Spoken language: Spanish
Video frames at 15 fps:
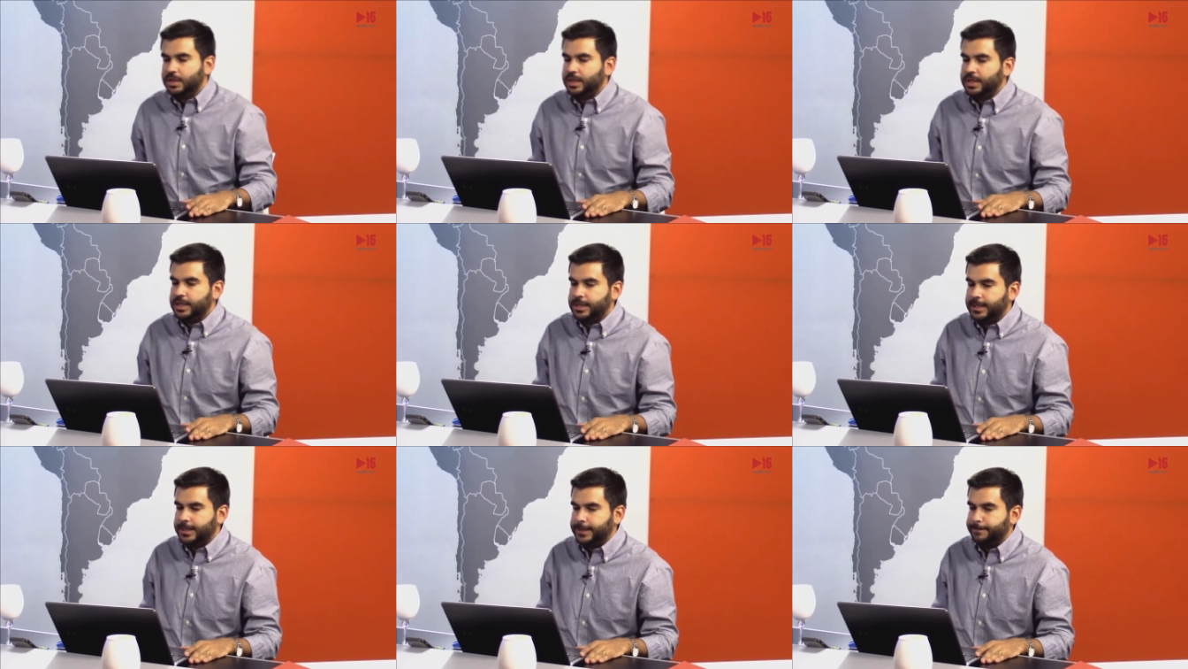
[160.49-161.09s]

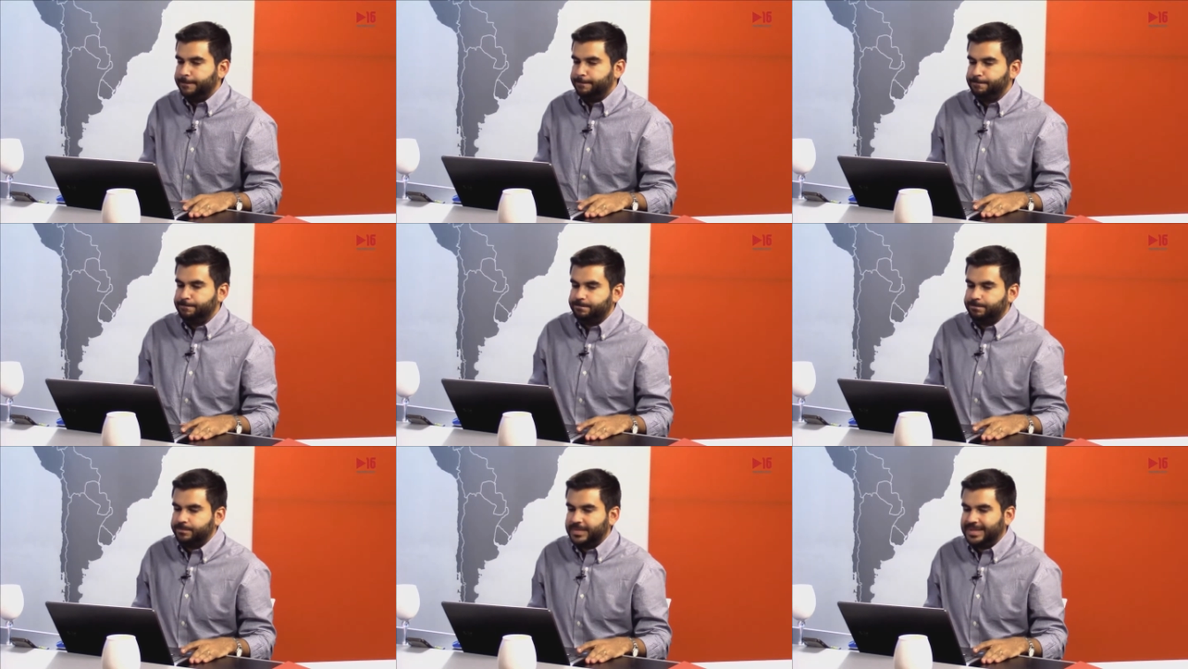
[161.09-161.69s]

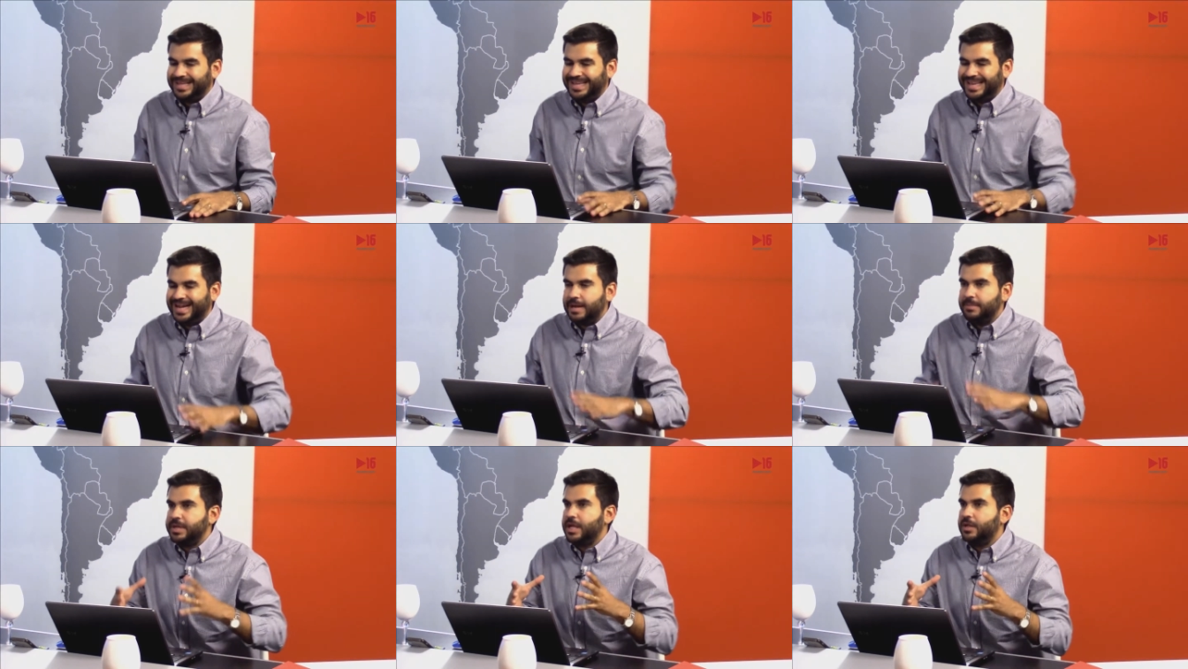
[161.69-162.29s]
Em, y ha
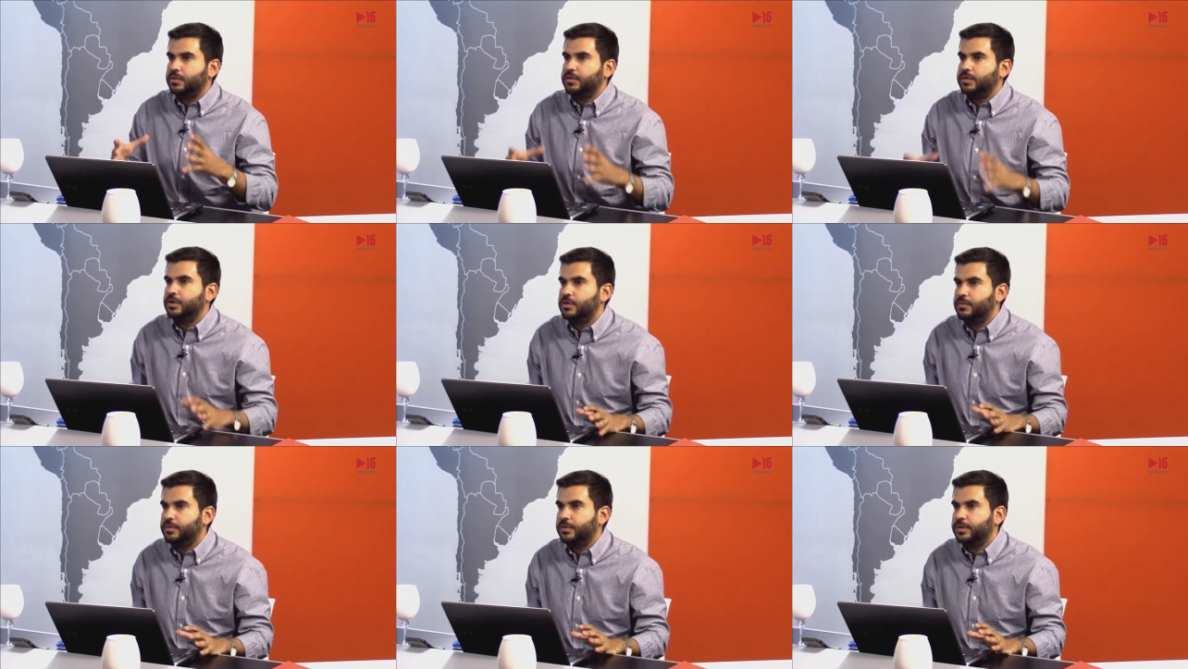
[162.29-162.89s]
cambiado,
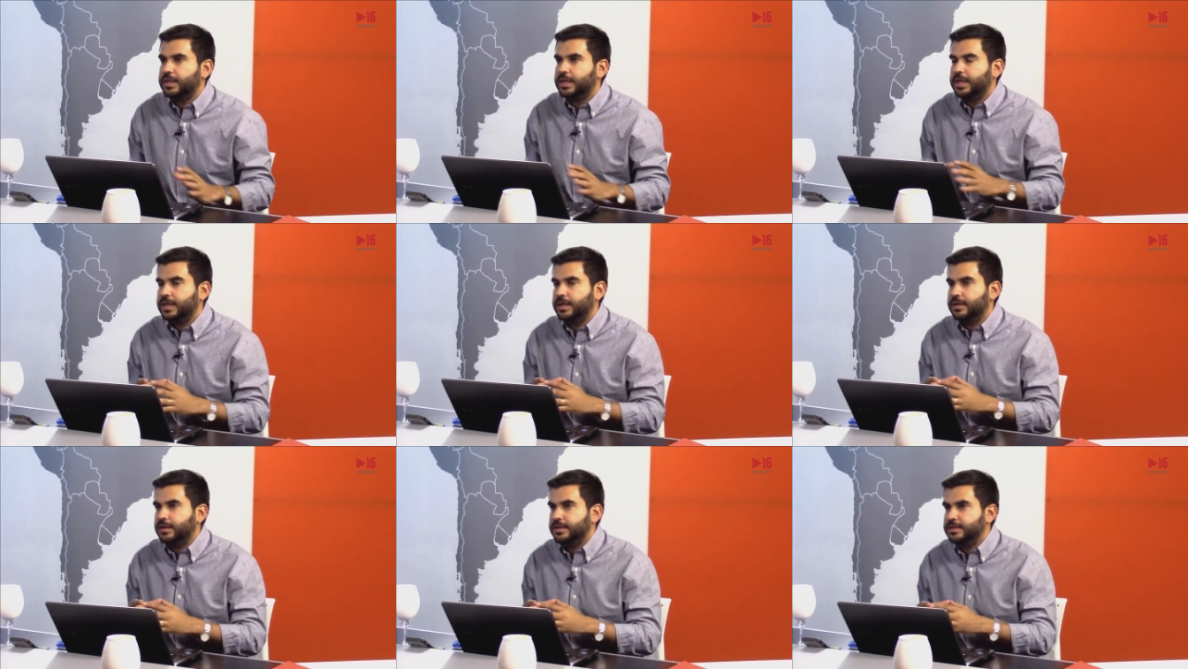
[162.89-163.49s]
digo,
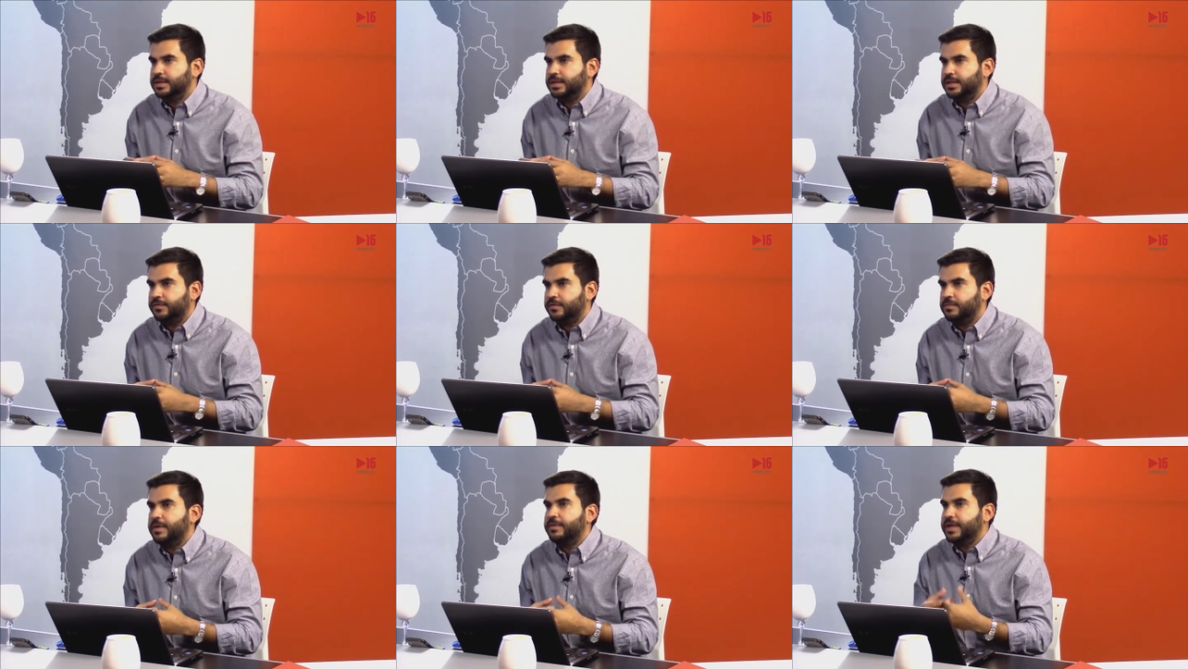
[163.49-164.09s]
porque en cierta
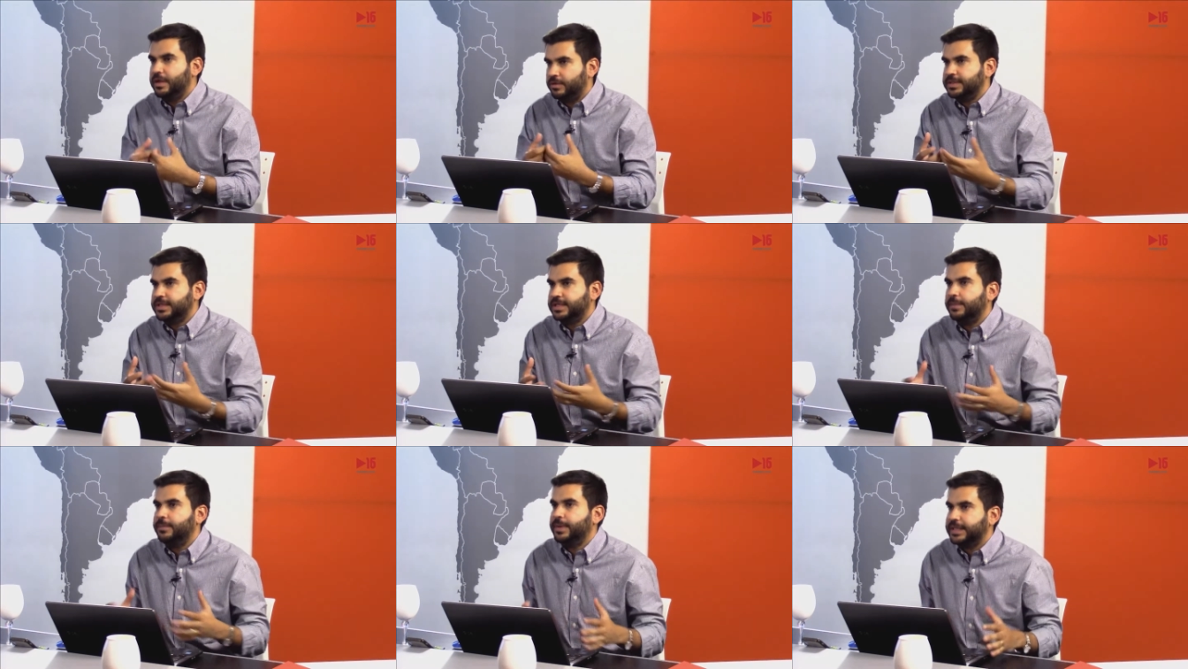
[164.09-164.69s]
forma había una
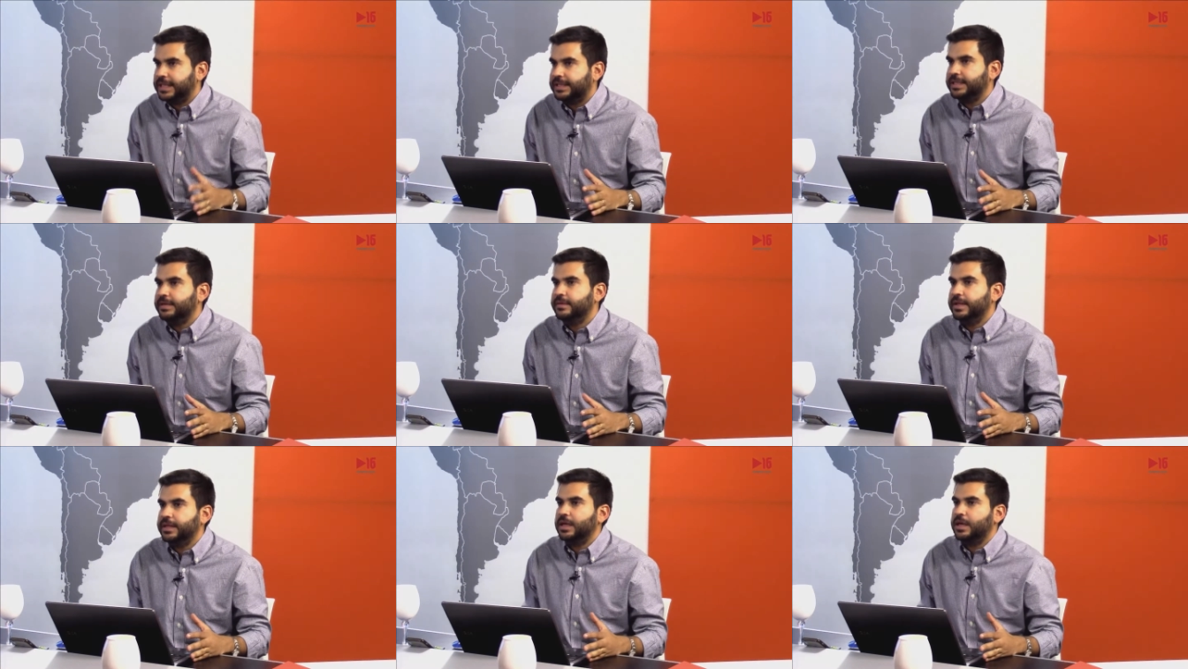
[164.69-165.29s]
cierta
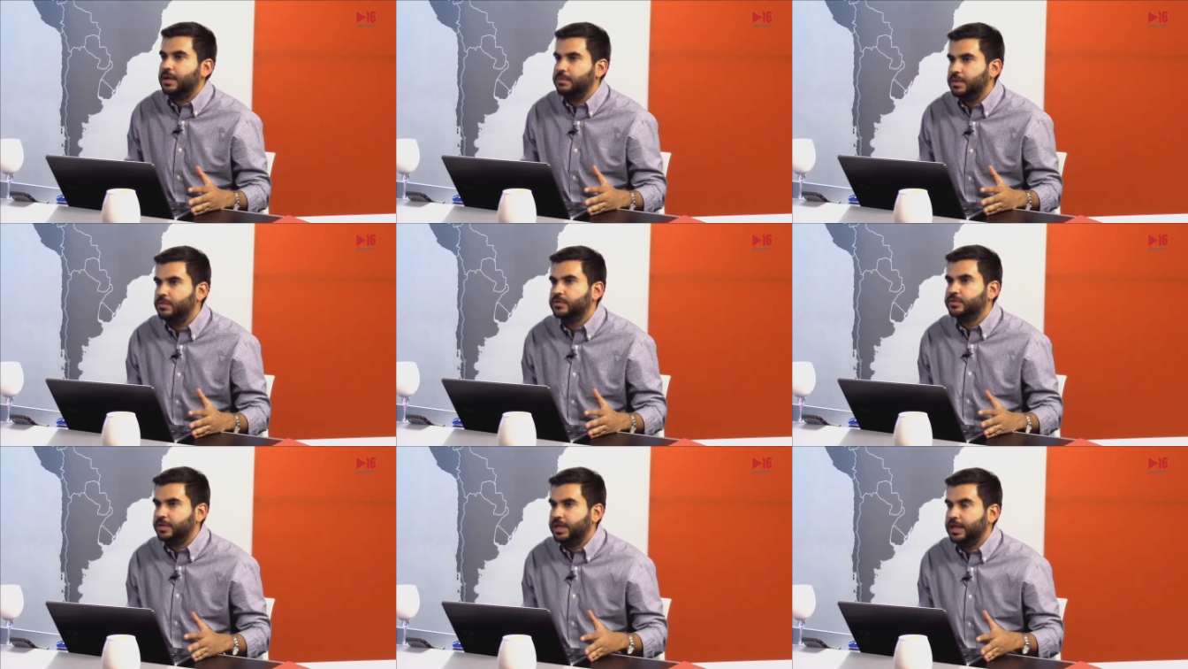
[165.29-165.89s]
expectativa de que a
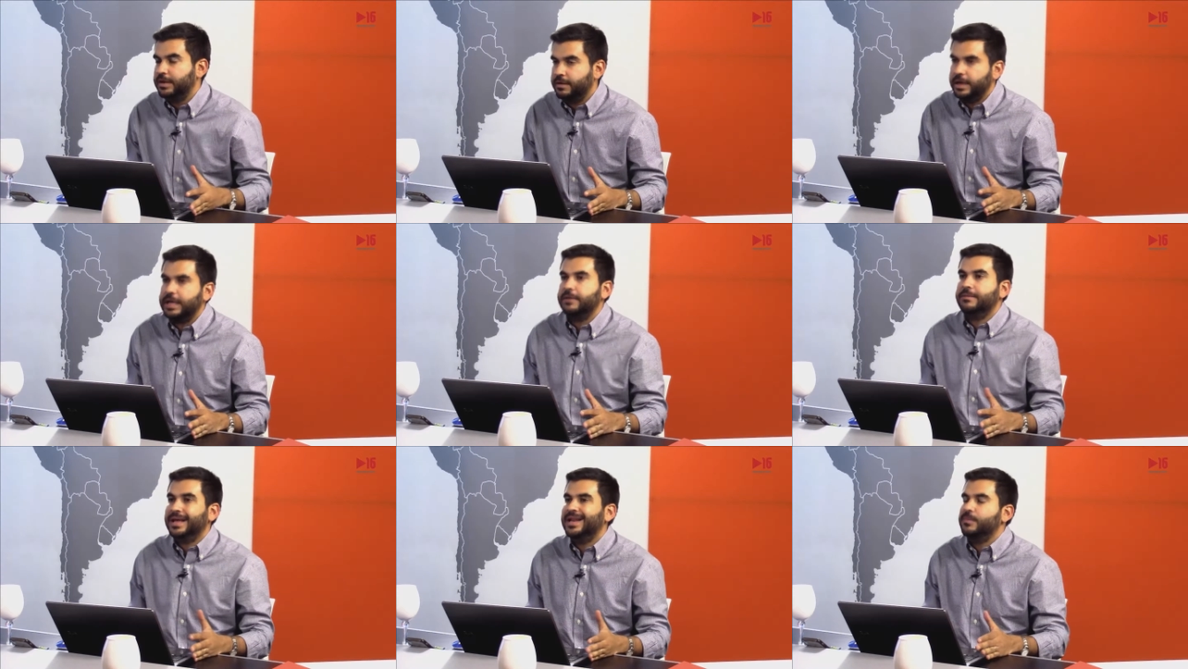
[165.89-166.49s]
Cambiemos le iba a
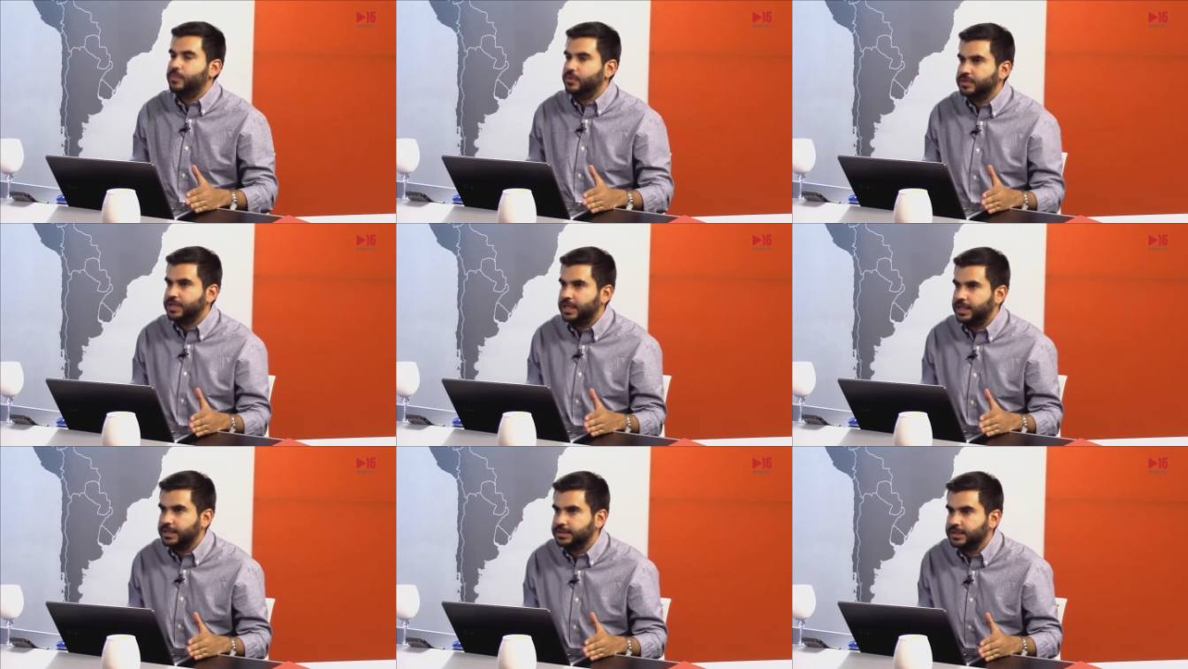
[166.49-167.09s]
ir bien en
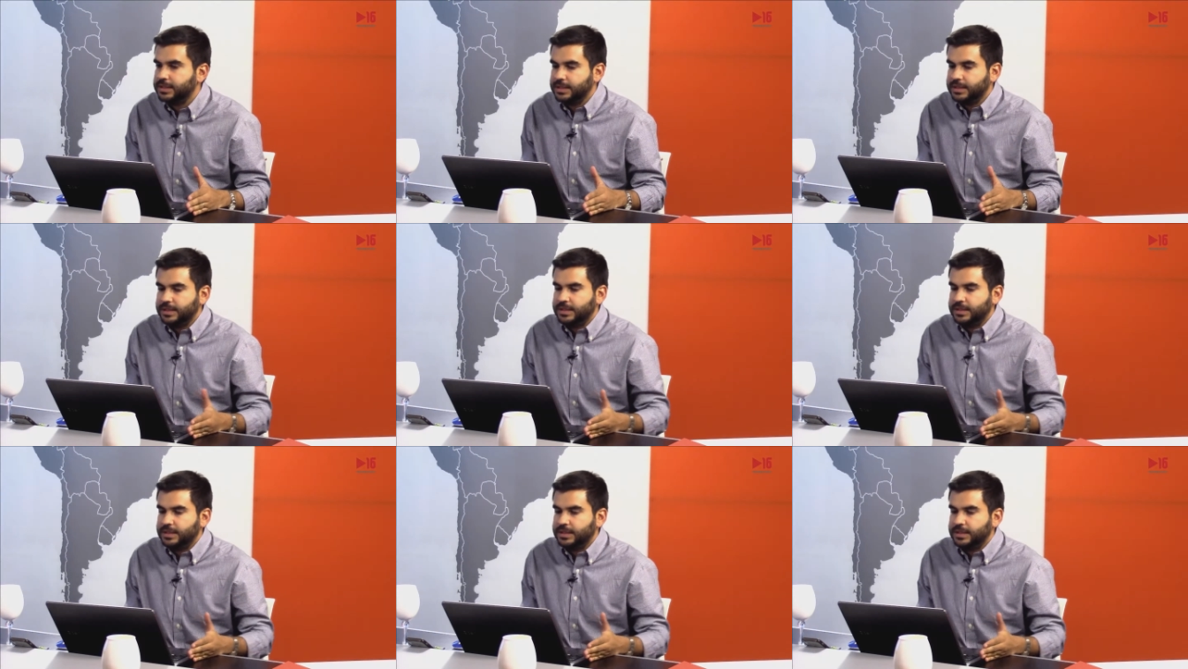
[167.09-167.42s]
Posadas,